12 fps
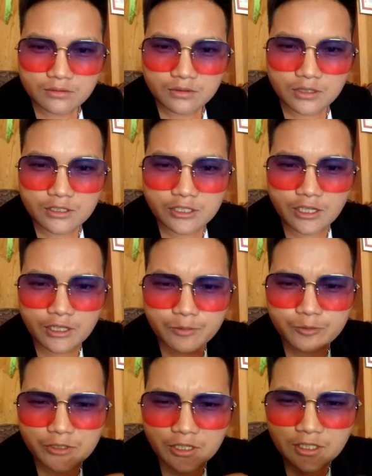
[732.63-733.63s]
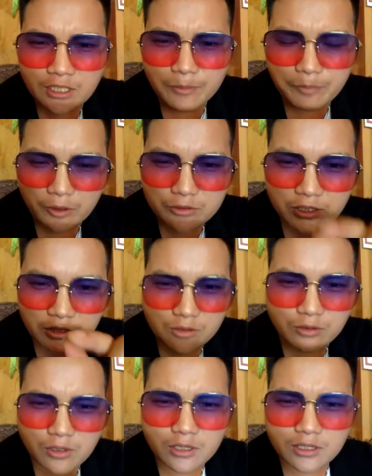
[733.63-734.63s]
nên chia chia chia bao chia
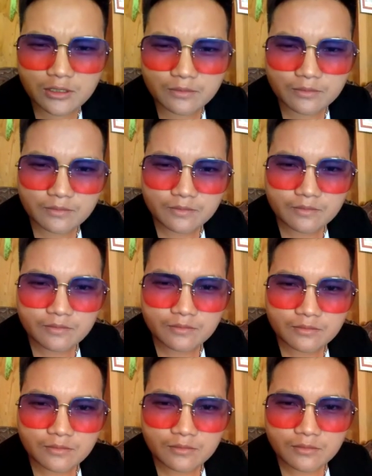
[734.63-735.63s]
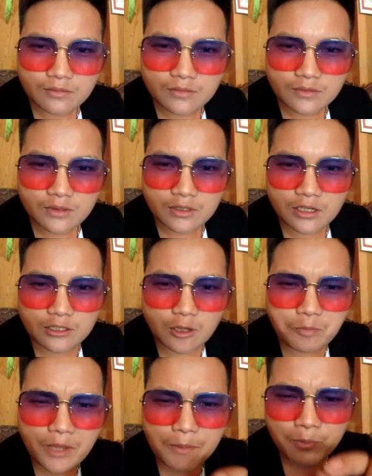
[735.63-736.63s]
tua nè lời tao
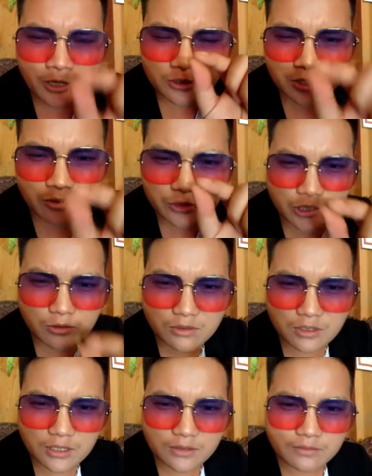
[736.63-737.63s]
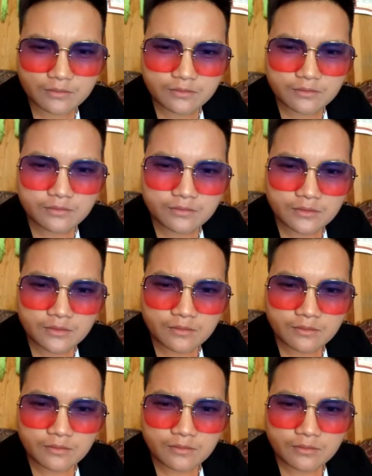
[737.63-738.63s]
bếp lót cho lúc xong nó nè
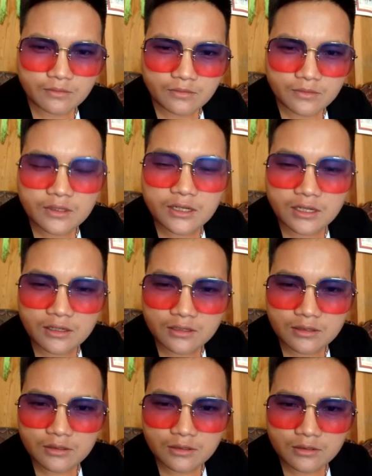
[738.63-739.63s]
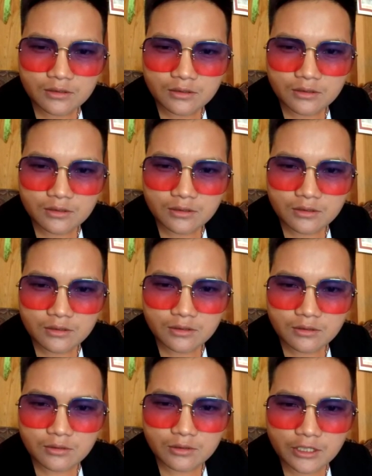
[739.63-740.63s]
nè
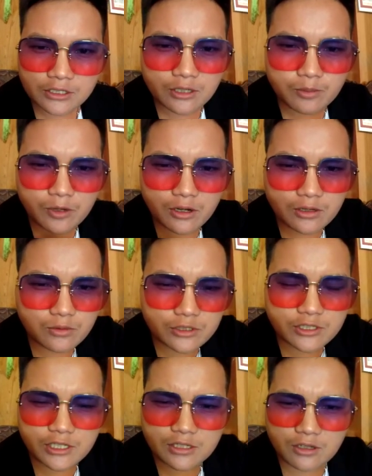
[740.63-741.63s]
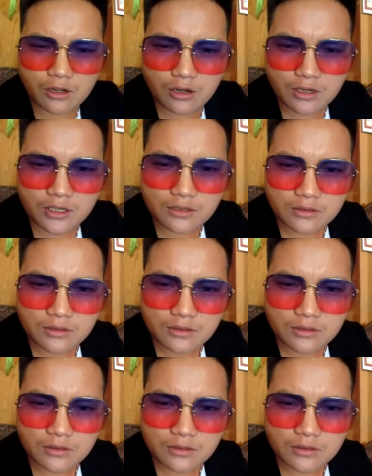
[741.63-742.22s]
lúc tết chìm lo lúc chỉ kho nè